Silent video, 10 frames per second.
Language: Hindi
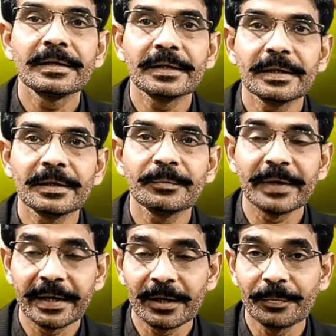ये
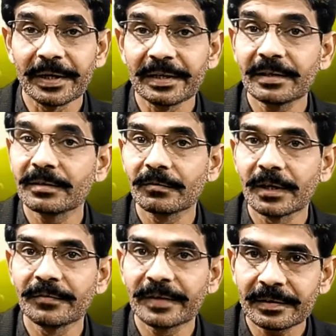बगैर पानी के
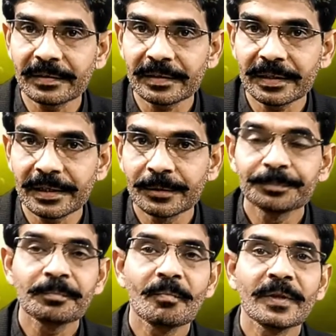सर्वाइव कर सकता है
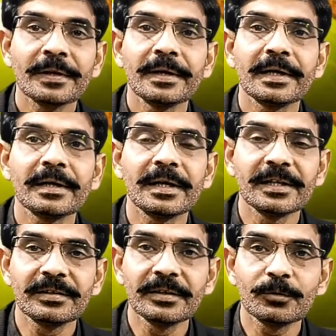लेकिन
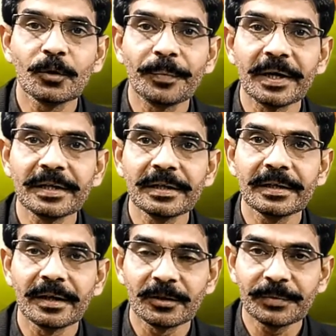अनिशली इसको पानी
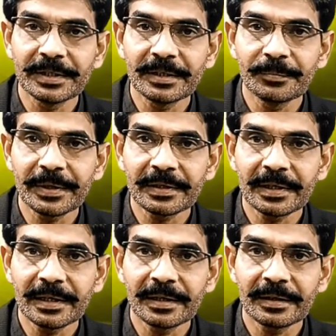लाजमी देना
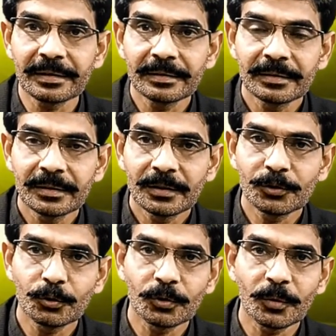पड़ता है अगर
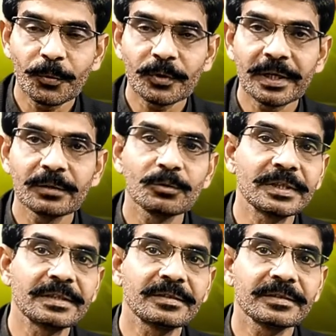छोटा पौधा है तो
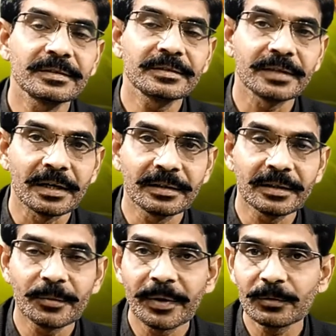तीन से चार दिन
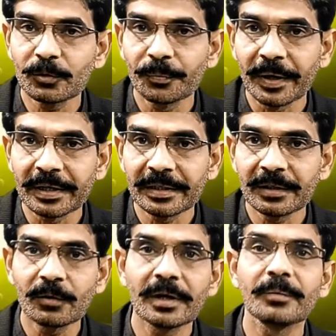के बाद उसको पानी दें
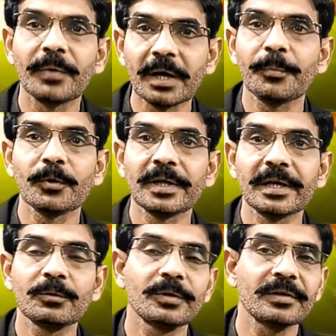और अगर बड़ा पौधा
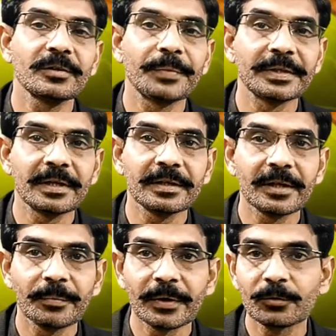है तो दस से पंद्रह दिन के
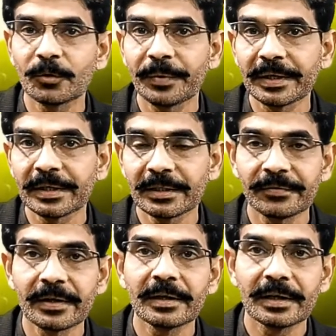बाद उसको पानी एक
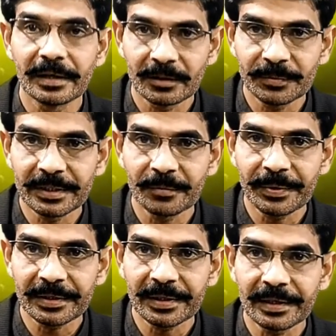दफ़ा लाजमी देना
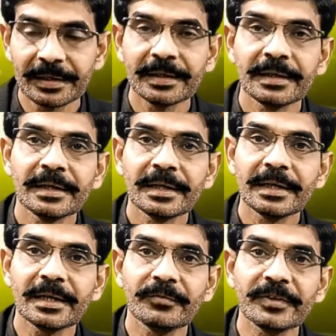पड़ता है
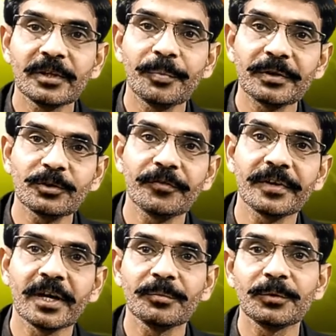लेकिन विद द पैसेज ऑफ
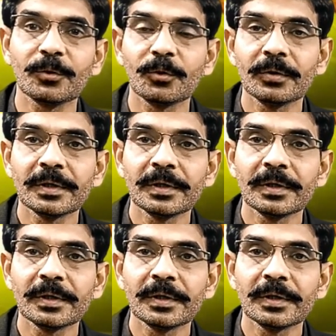टाइम इसको